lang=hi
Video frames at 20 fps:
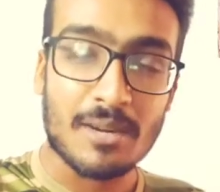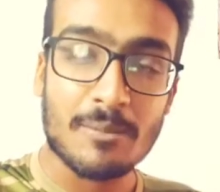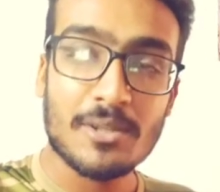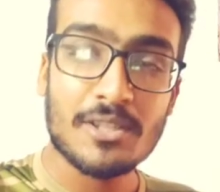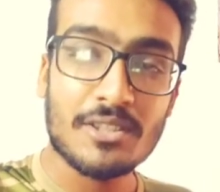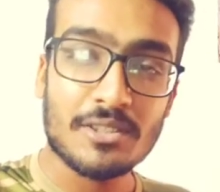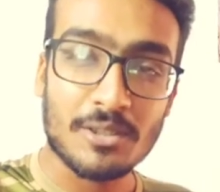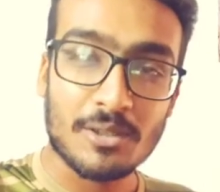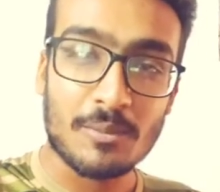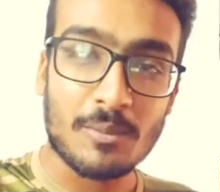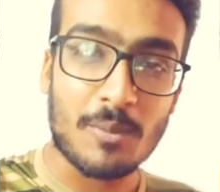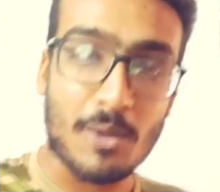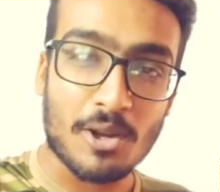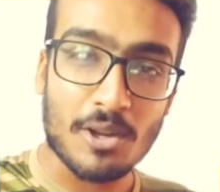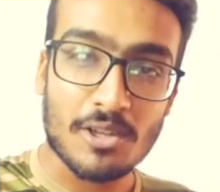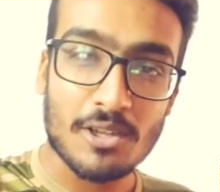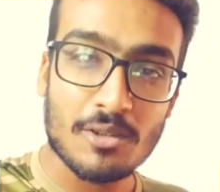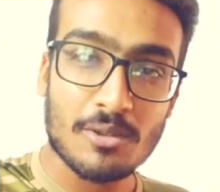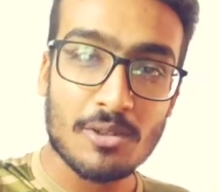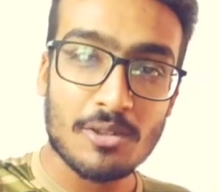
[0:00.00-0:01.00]
अभी तो
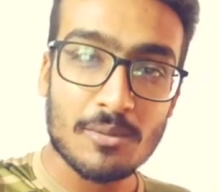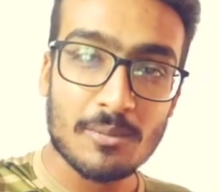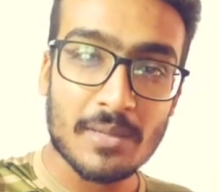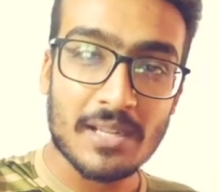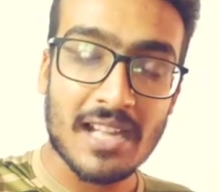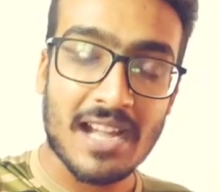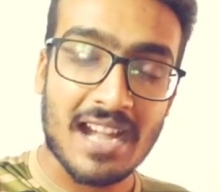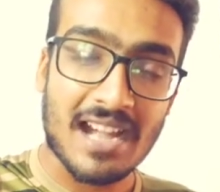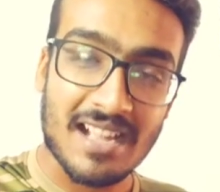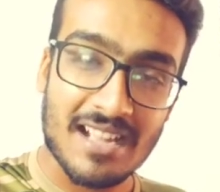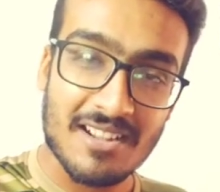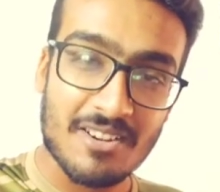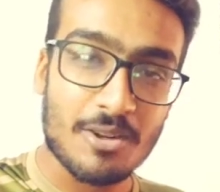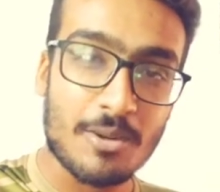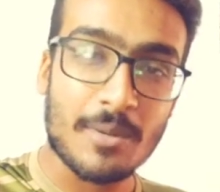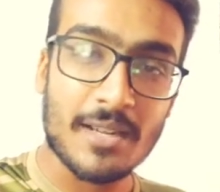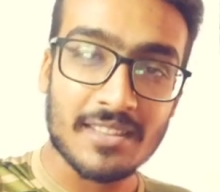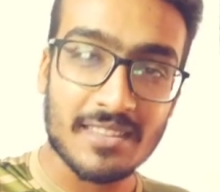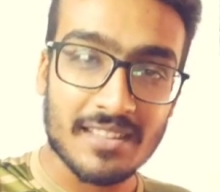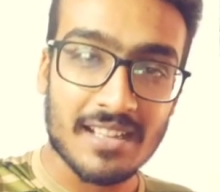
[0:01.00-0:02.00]
बॉलीवुड में आया
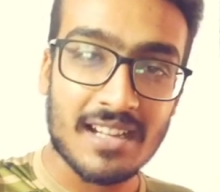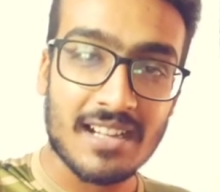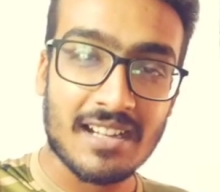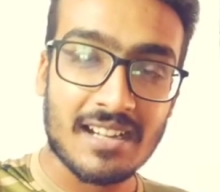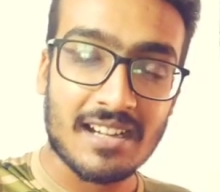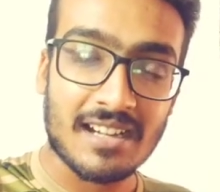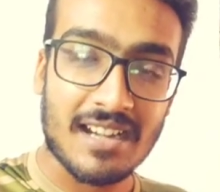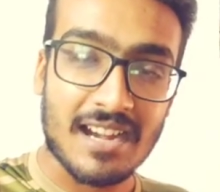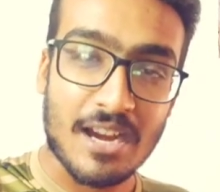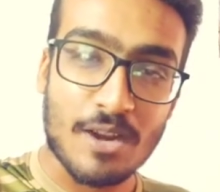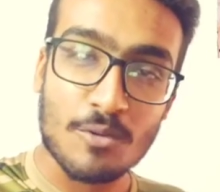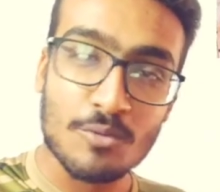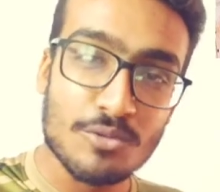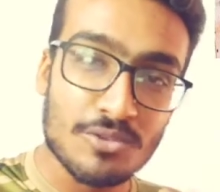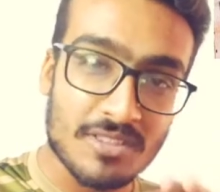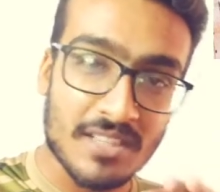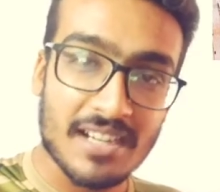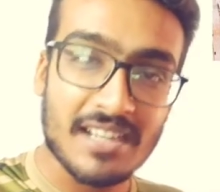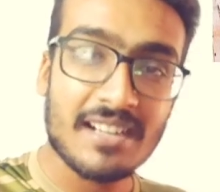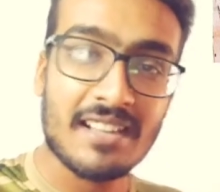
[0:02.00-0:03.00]
वो बंदा
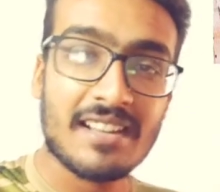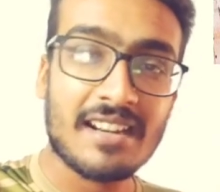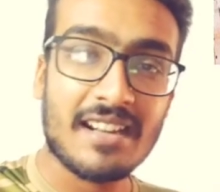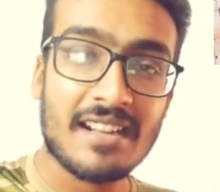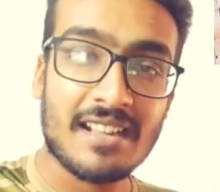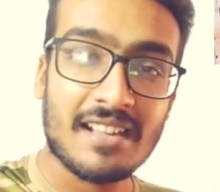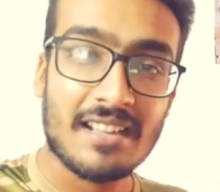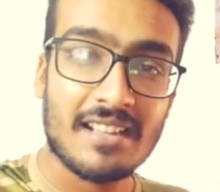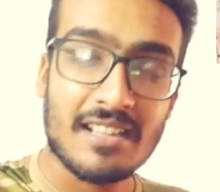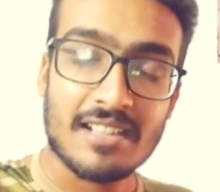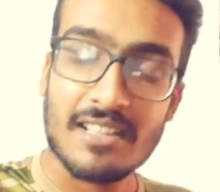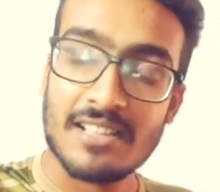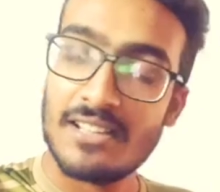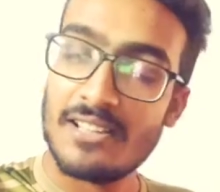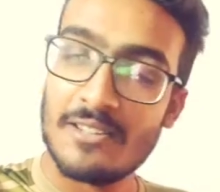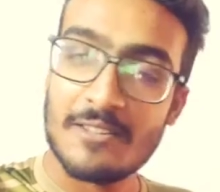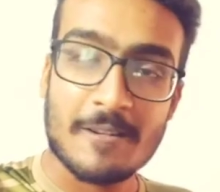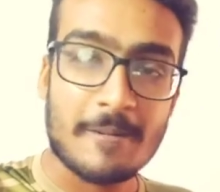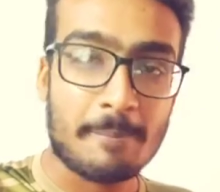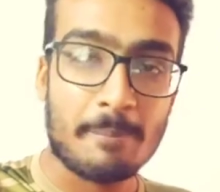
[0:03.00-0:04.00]
आउटसाइडर है
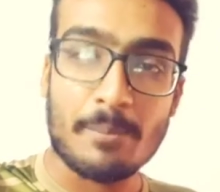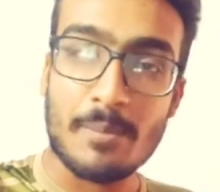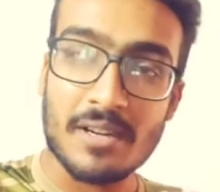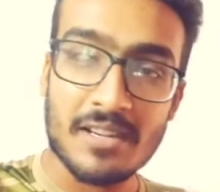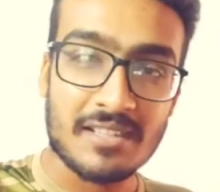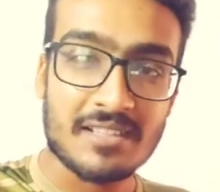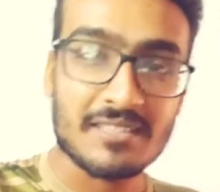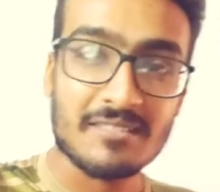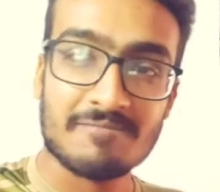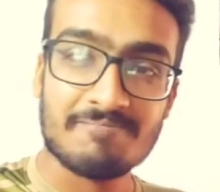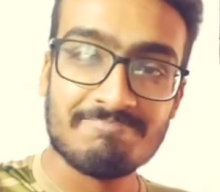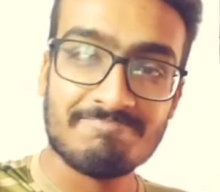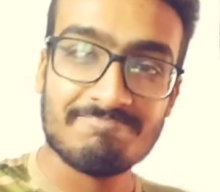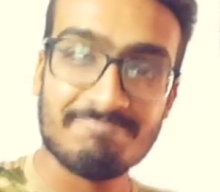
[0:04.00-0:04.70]
बट